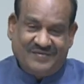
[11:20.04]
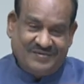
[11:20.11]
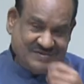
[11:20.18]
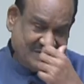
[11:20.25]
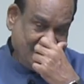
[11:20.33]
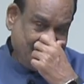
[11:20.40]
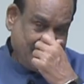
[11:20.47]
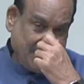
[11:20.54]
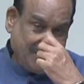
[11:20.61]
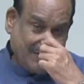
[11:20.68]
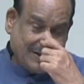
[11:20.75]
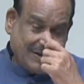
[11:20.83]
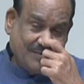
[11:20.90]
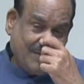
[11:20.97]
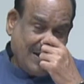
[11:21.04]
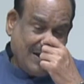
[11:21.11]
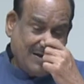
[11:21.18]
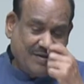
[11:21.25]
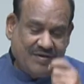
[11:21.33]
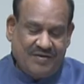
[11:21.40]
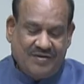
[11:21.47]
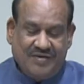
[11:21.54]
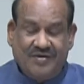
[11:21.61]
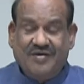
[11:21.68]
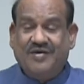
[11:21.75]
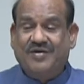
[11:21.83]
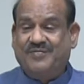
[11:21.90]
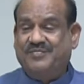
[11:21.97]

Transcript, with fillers: उससे परिवर्तन हुआ और